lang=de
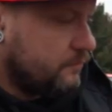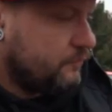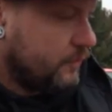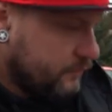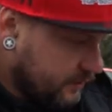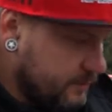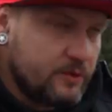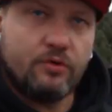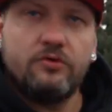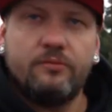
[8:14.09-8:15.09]
Wir drehen
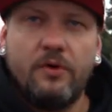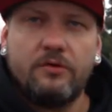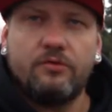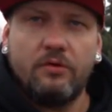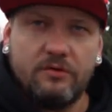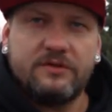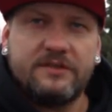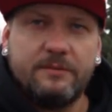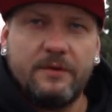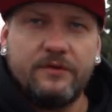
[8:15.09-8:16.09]
mal rund um den Block und gucken uns das
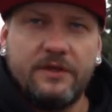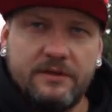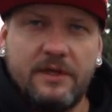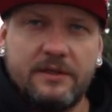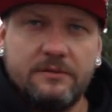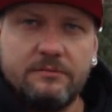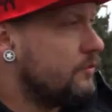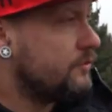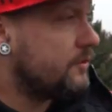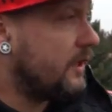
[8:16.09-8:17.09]
Ding mal von innen an
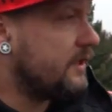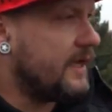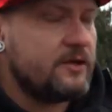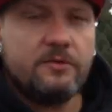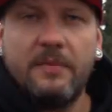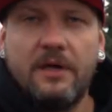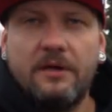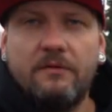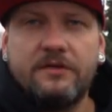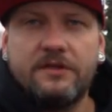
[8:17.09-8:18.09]
und erklären euch
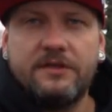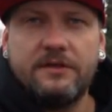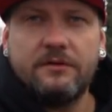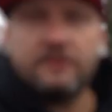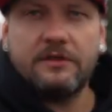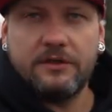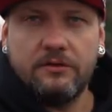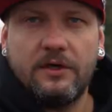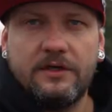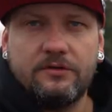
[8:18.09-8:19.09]
mal, was das Ding da drin
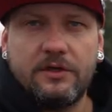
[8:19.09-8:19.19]
noch alles so